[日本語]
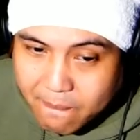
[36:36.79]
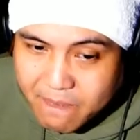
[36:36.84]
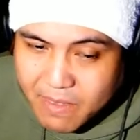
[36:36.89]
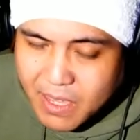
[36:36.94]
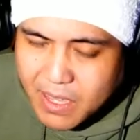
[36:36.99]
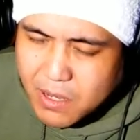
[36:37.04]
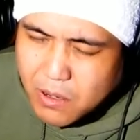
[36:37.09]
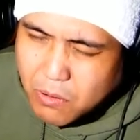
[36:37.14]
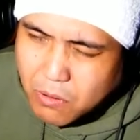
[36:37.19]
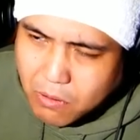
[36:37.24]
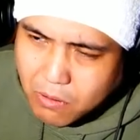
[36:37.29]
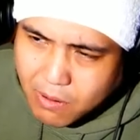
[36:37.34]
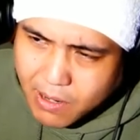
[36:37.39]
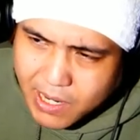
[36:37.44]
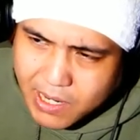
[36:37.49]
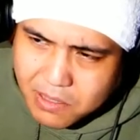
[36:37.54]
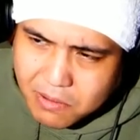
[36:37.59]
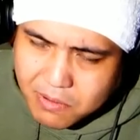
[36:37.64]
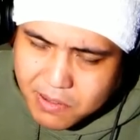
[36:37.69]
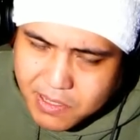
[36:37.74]
怖
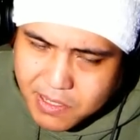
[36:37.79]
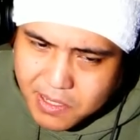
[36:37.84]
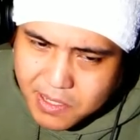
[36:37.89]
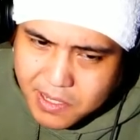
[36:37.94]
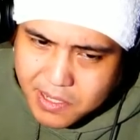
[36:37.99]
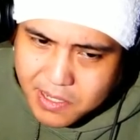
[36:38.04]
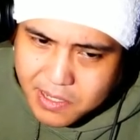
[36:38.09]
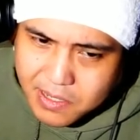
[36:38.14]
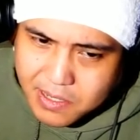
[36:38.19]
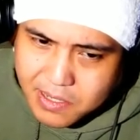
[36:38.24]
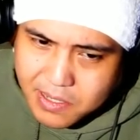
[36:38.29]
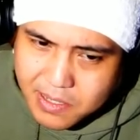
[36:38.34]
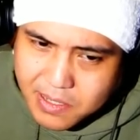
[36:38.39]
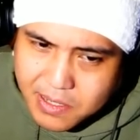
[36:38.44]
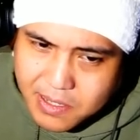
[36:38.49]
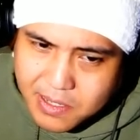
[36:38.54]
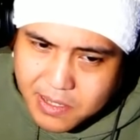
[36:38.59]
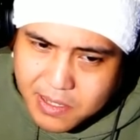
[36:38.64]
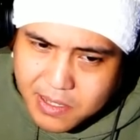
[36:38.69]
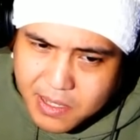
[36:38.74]
いのはさ、
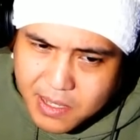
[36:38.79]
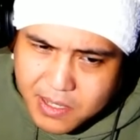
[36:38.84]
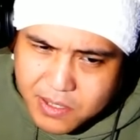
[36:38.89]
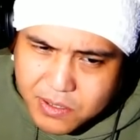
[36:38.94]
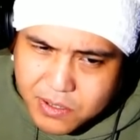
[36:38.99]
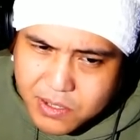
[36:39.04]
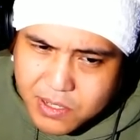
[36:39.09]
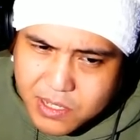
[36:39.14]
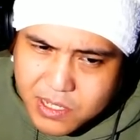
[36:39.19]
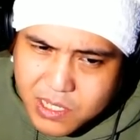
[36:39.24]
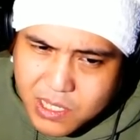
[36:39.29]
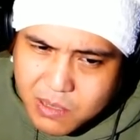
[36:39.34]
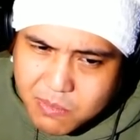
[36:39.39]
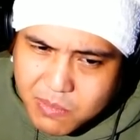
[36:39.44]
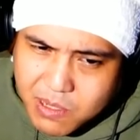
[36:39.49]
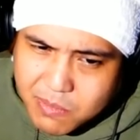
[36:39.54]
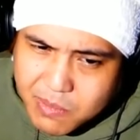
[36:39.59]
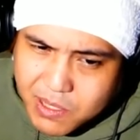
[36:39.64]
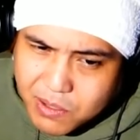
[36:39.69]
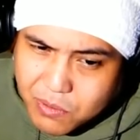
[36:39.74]
つい1年
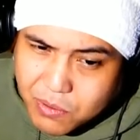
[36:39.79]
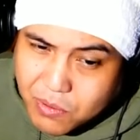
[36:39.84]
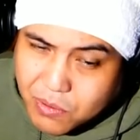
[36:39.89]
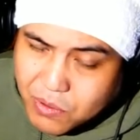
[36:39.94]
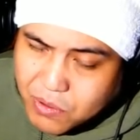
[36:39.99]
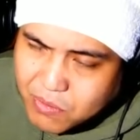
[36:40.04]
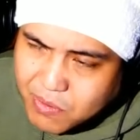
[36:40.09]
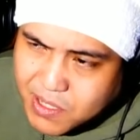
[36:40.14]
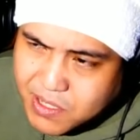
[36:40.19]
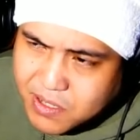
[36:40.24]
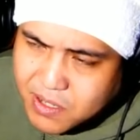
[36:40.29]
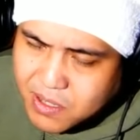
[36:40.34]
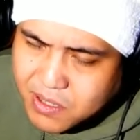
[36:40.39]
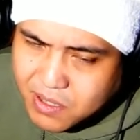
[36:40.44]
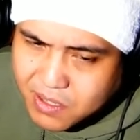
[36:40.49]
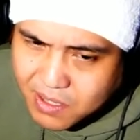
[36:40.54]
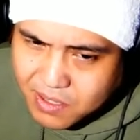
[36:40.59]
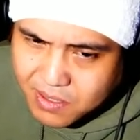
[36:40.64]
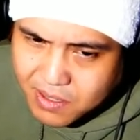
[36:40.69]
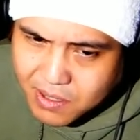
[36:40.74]
前までこのこと忘れて
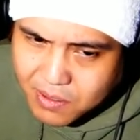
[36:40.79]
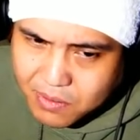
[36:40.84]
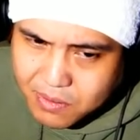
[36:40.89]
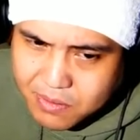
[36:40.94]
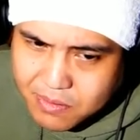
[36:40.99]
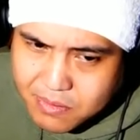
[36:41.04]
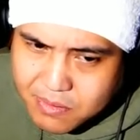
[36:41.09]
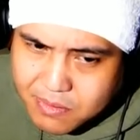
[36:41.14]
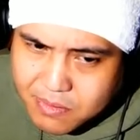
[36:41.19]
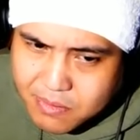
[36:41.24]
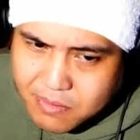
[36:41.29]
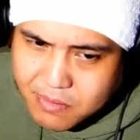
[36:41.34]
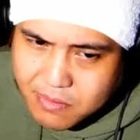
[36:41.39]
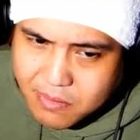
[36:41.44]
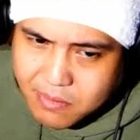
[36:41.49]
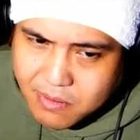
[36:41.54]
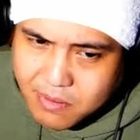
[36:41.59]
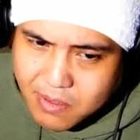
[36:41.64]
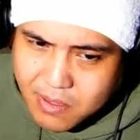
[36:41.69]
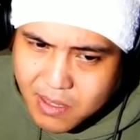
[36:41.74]
たんだよ。
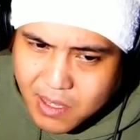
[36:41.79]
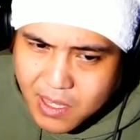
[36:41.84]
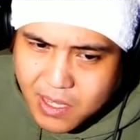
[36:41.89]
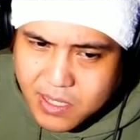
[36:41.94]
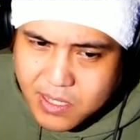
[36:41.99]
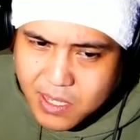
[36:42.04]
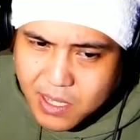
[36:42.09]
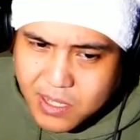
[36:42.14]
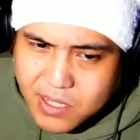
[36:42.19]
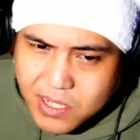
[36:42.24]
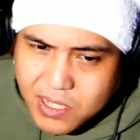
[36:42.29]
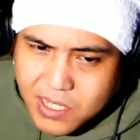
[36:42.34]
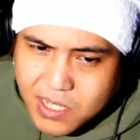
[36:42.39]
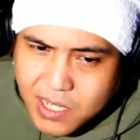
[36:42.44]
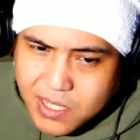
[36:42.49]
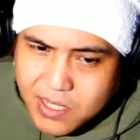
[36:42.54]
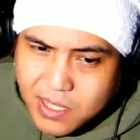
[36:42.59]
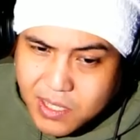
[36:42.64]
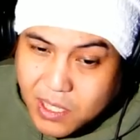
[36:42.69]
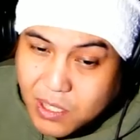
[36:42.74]
精神病
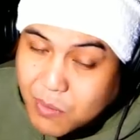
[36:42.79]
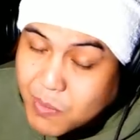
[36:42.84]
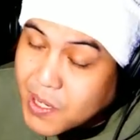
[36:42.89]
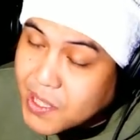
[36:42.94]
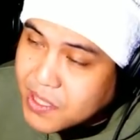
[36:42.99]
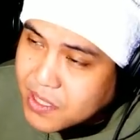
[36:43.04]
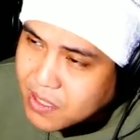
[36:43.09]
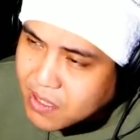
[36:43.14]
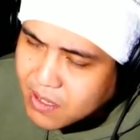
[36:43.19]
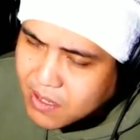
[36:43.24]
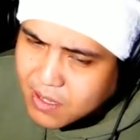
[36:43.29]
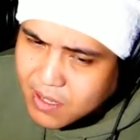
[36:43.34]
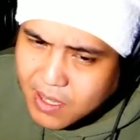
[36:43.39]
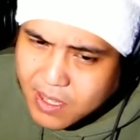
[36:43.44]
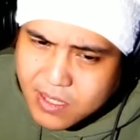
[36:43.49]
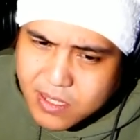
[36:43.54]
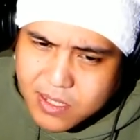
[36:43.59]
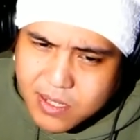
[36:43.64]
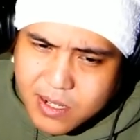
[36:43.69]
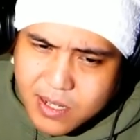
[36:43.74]
んでたのもあって
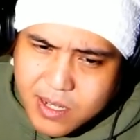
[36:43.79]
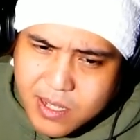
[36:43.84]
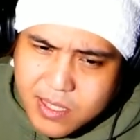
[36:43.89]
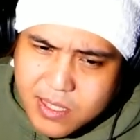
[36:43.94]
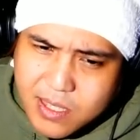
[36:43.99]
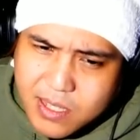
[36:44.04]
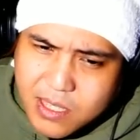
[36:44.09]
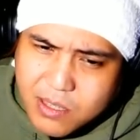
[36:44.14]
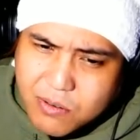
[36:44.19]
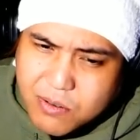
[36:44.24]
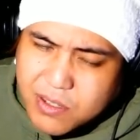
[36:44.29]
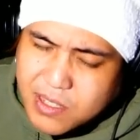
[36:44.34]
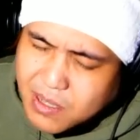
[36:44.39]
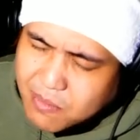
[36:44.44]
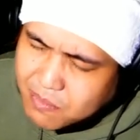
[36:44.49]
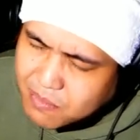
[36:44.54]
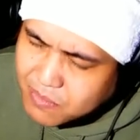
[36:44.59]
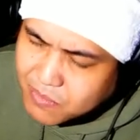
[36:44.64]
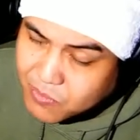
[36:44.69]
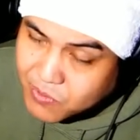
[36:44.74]
辛かった記憶
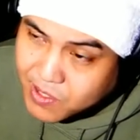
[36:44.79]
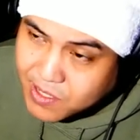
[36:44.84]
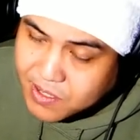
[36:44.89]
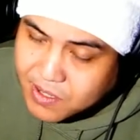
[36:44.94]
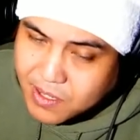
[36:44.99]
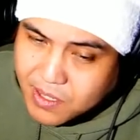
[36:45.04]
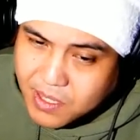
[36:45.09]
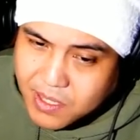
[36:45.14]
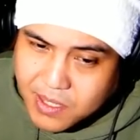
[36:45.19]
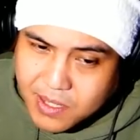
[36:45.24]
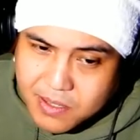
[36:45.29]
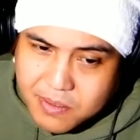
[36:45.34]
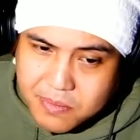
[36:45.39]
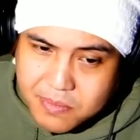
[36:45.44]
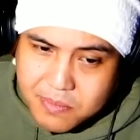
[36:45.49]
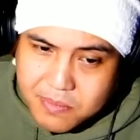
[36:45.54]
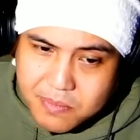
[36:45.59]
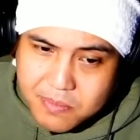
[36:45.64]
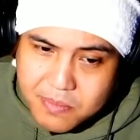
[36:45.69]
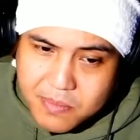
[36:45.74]
全部忘れてた。
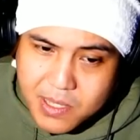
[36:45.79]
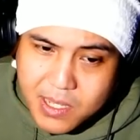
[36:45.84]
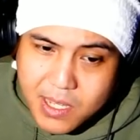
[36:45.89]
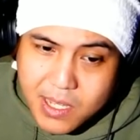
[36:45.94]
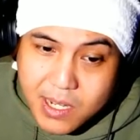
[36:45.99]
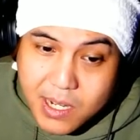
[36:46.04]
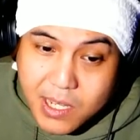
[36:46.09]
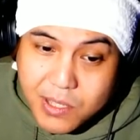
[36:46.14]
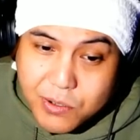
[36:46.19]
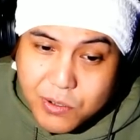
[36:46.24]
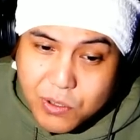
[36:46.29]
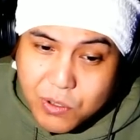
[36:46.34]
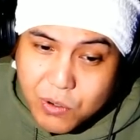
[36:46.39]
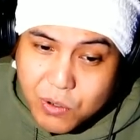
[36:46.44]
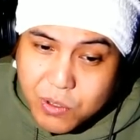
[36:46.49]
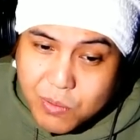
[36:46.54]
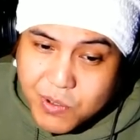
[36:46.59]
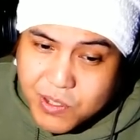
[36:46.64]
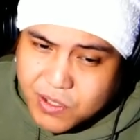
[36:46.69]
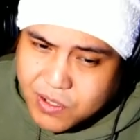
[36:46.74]
彼女のこ
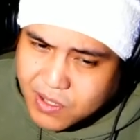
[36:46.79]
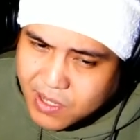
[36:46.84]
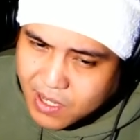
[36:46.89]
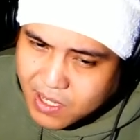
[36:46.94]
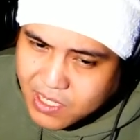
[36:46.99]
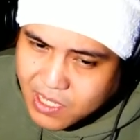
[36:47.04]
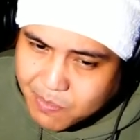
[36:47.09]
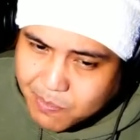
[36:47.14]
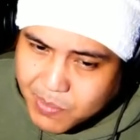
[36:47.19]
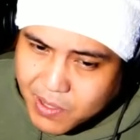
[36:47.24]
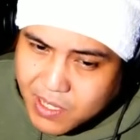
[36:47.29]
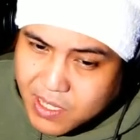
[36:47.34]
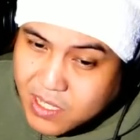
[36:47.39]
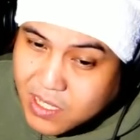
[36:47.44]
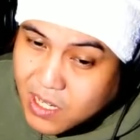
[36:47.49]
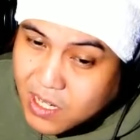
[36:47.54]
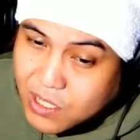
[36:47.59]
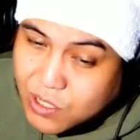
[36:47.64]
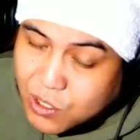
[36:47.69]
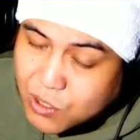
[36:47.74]
ともすっかりさっぱり1
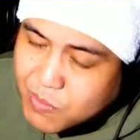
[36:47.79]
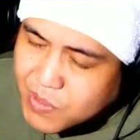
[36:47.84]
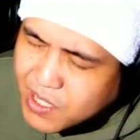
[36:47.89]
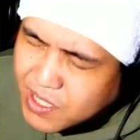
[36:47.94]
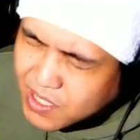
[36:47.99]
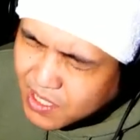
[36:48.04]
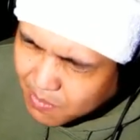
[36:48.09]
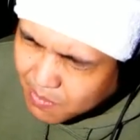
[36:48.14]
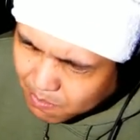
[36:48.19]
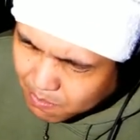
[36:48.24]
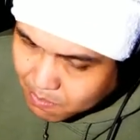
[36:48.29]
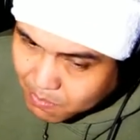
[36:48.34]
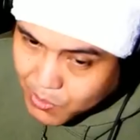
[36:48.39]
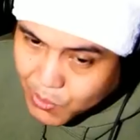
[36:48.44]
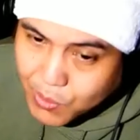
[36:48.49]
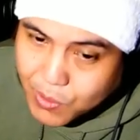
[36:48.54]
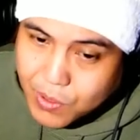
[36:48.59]
から10まで全部。